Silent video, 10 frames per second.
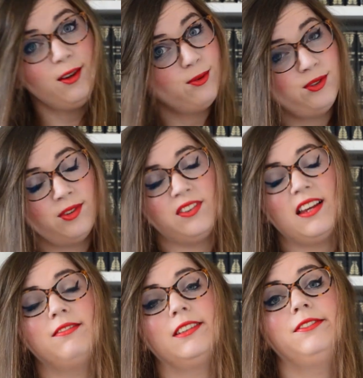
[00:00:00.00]
Et
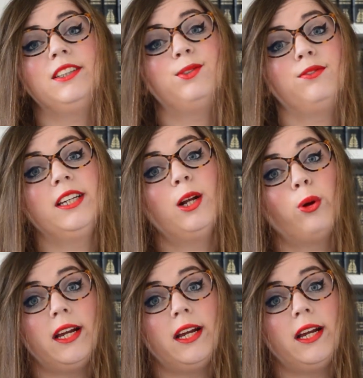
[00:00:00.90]
Constantin va vite devenir le